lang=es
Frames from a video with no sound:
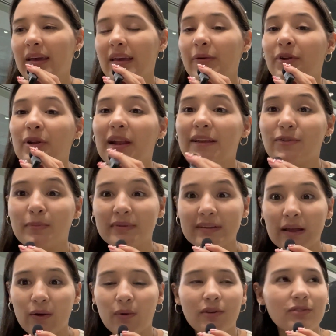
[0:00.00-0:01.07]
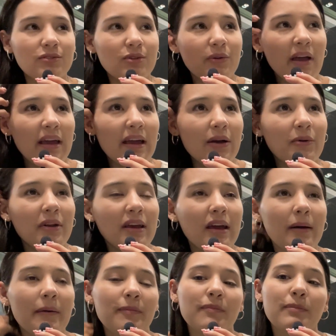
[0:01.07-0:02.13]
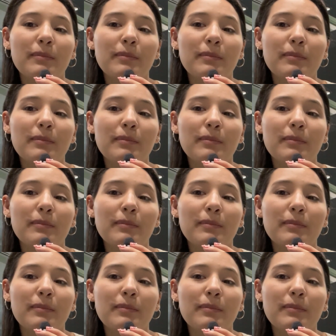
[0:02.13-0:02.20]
Y bueno, el año pasado cuando yo viajé a Corea,